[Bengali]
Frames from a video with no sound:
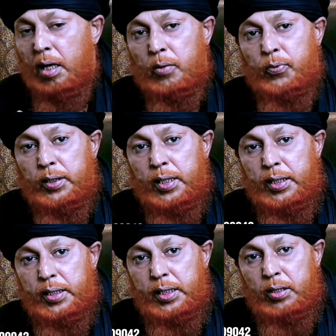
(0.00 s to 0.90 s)

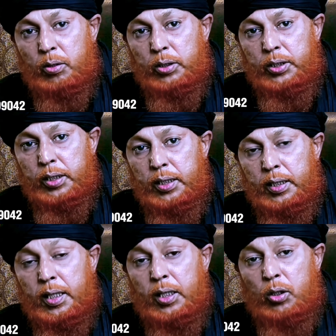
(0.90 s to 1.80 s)
আরাফাতের দিন হচ্ছে
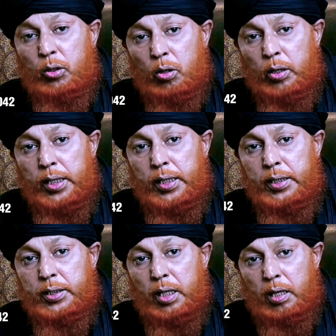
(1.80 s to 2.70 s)
নয়
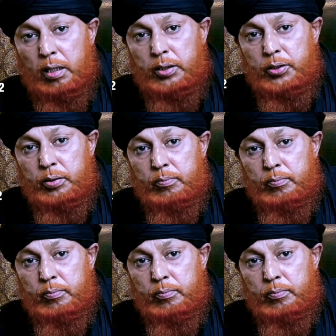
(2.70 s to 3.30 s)
ই হজ